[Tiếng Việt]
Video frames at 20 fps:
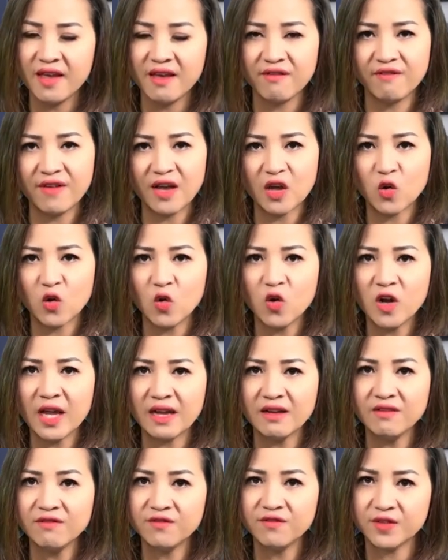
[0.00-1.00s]
và cố
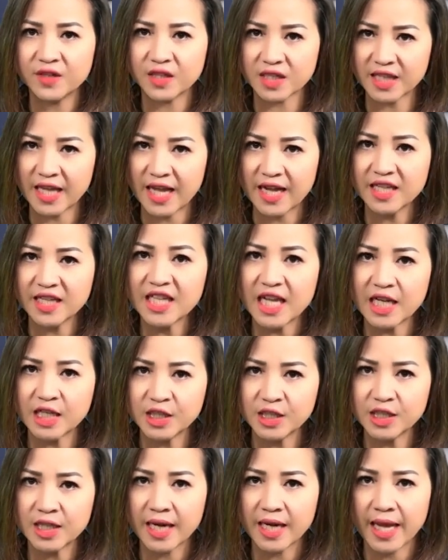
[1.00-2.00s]
gắng vượt thắng tai
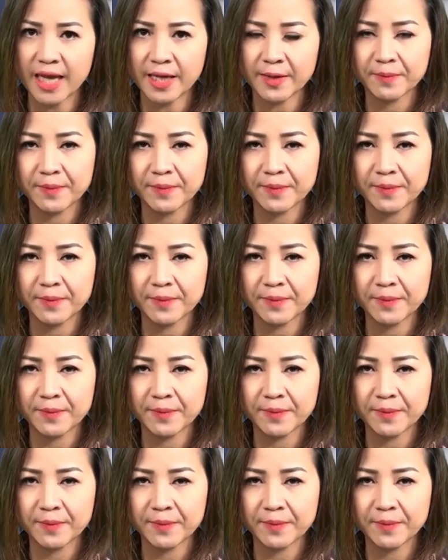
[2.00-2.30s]
ương này.